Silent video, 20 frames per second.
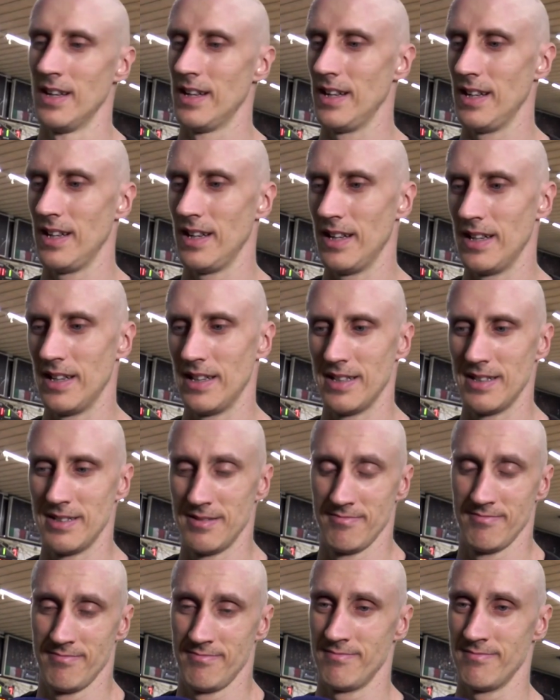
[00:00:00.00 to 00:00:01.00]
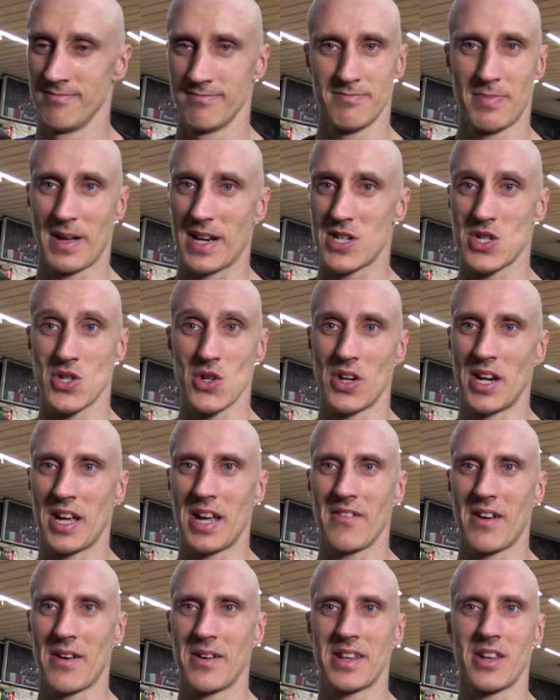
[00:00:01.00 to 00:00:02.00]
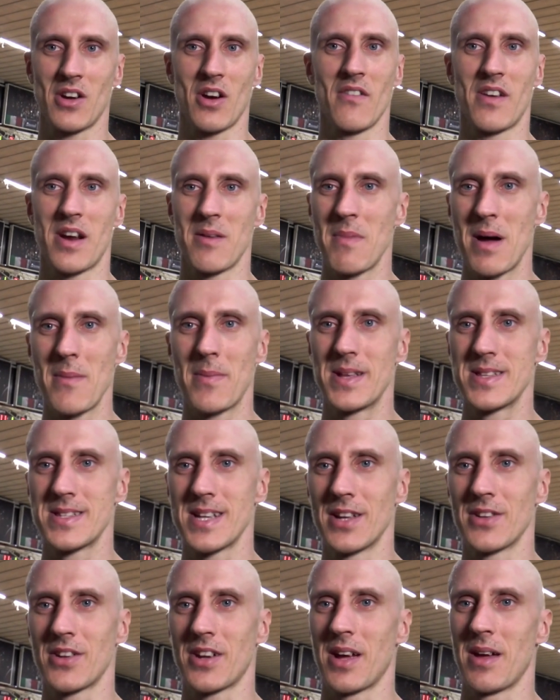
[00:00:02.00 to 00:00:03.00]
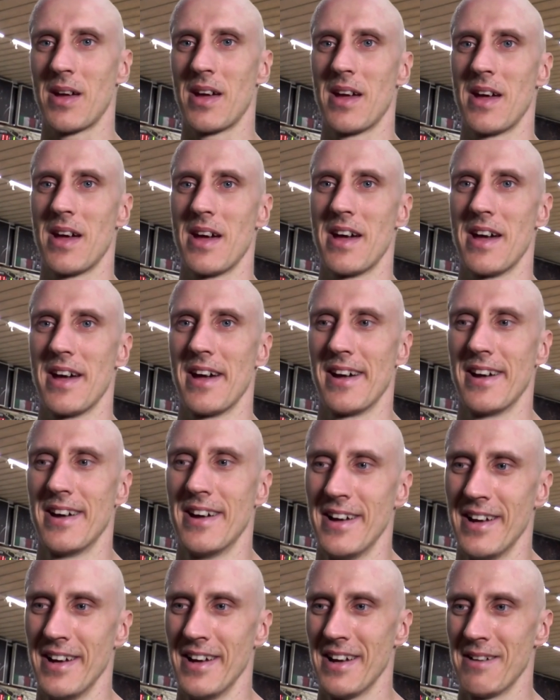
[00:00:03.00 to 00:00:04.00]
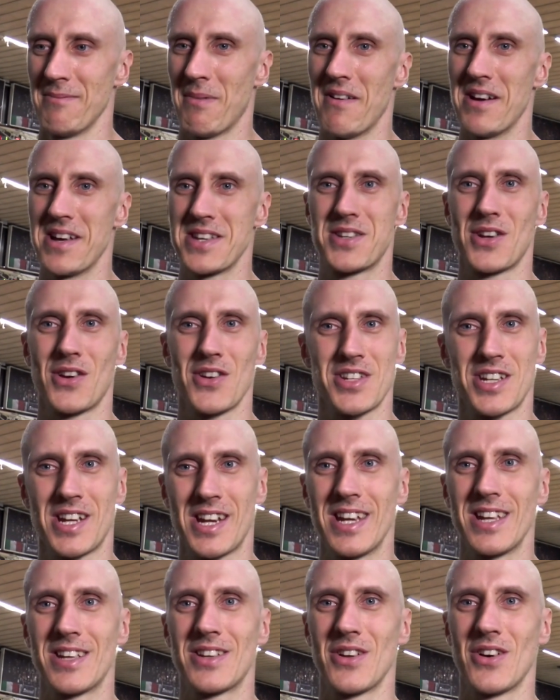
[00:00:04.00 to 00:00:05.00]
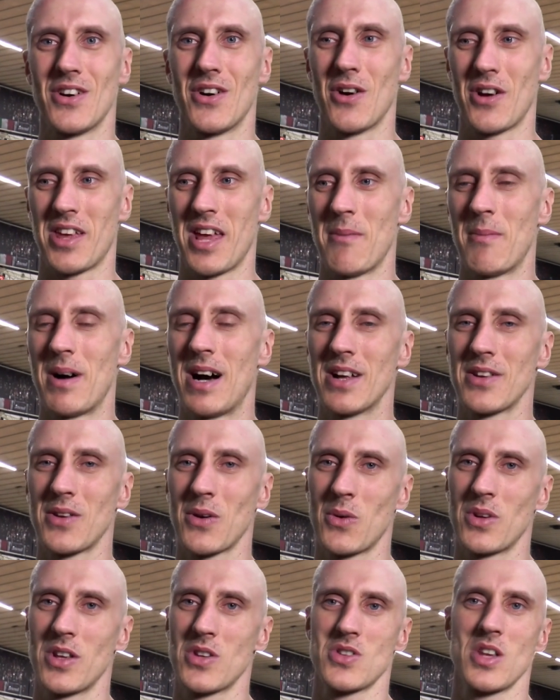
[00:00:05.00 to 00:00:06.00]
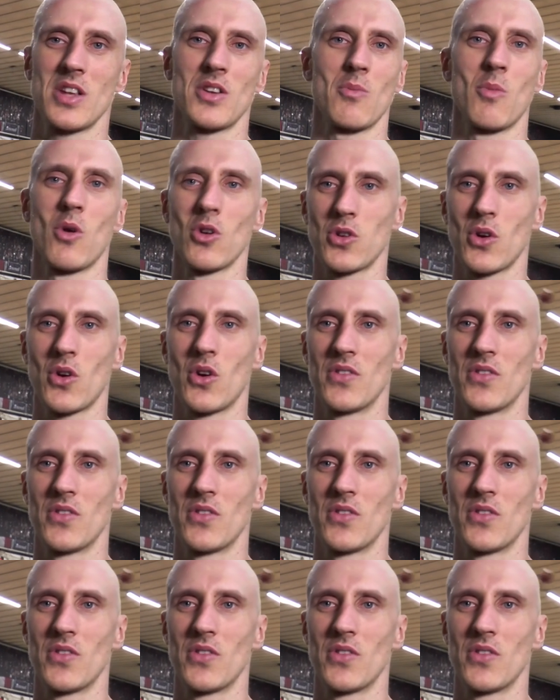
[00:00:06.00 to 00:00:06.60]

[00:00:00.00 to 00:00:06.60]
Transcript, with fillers: Ehm, persone che veramente non avrei mai pensato che mi avessero scritto o chiamato, quindi sono stato molto